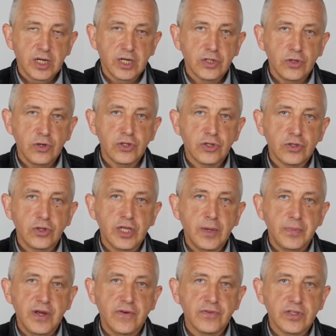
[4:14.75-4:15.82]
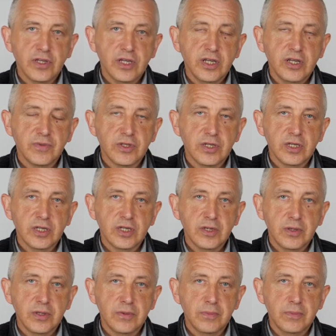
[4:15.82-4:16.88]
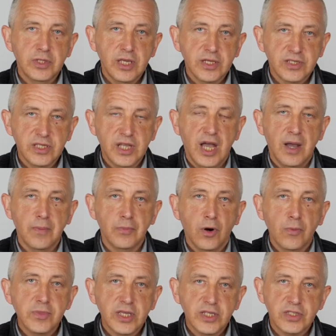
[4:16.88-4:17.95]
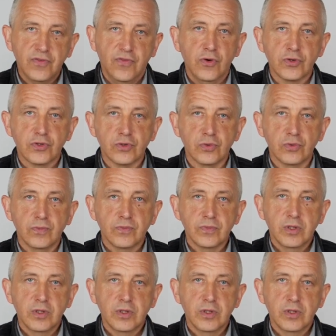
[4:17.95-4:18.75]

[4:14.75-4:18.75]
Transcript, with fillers: Ktoś, kto naprawdę mnie zna, bo mnie stworzył.